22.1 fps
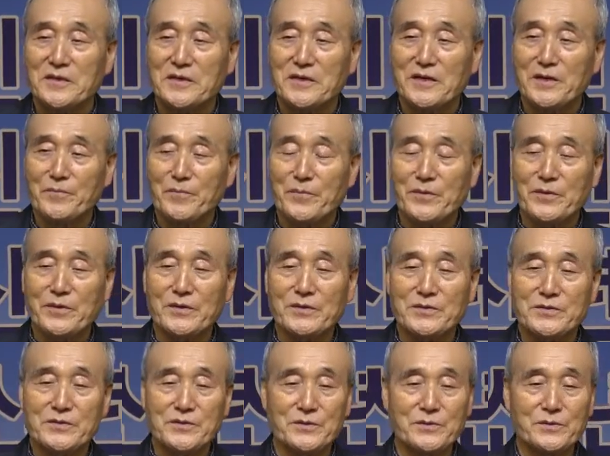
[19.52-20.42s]

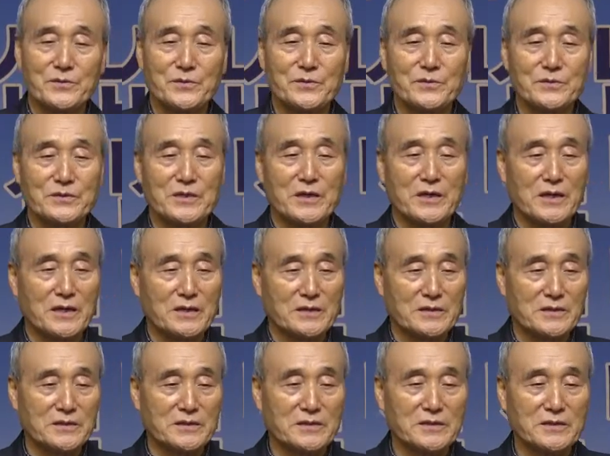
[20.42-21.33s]
하나님께서 또
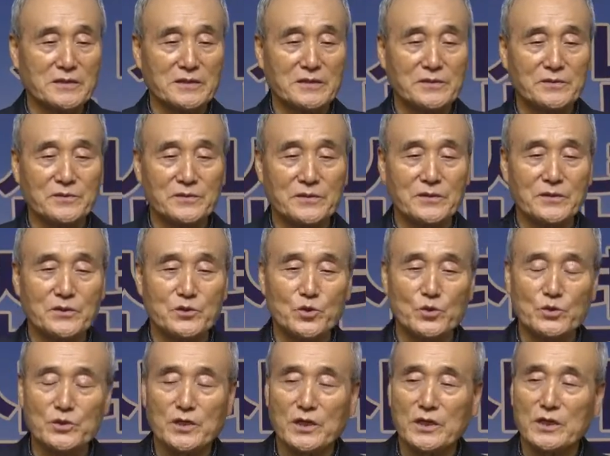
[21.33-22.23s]
사랑하는 우리
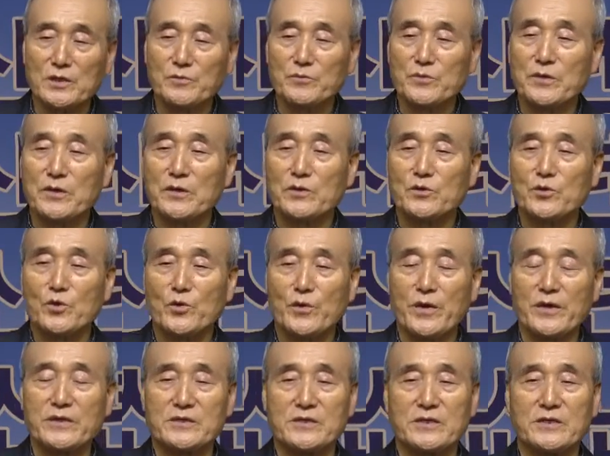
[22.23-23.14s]
총재님을
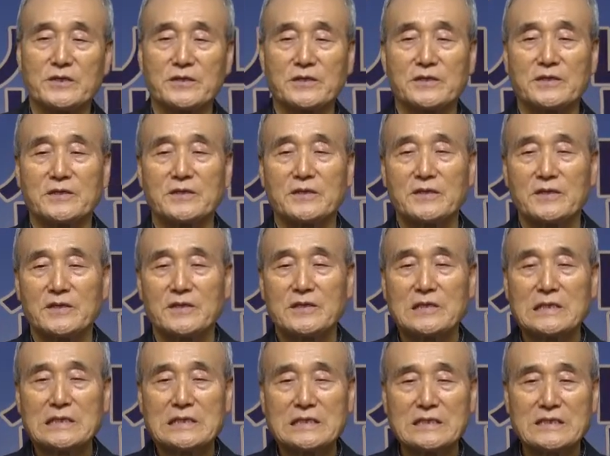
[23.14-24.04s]
통해서
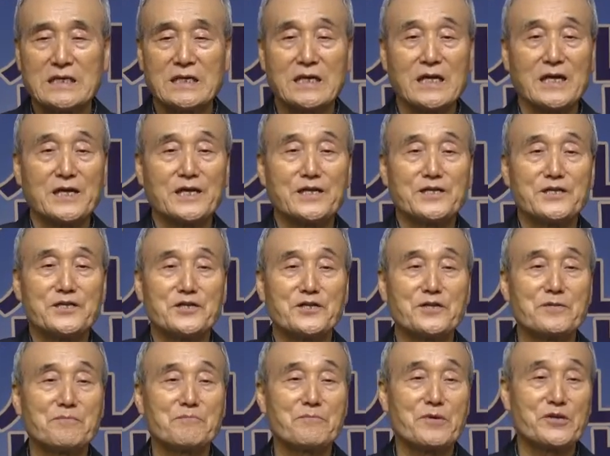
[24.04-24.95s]

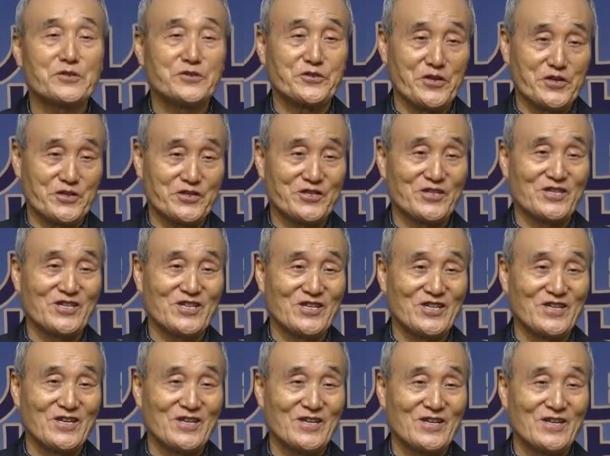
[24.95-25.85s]
살아있는 메시지,
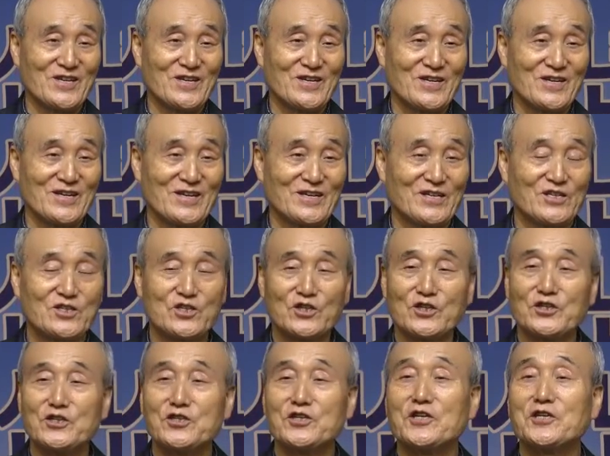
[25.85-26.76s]

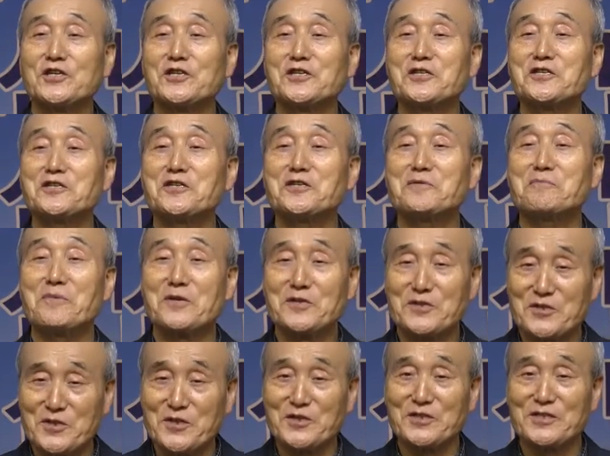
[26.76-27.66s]
능력 있는
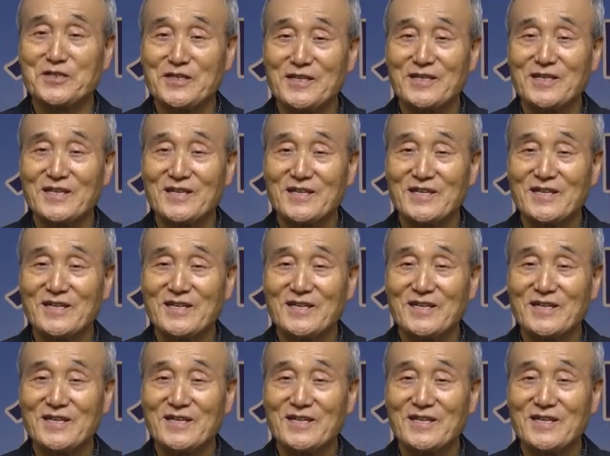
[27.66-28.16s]
메시지,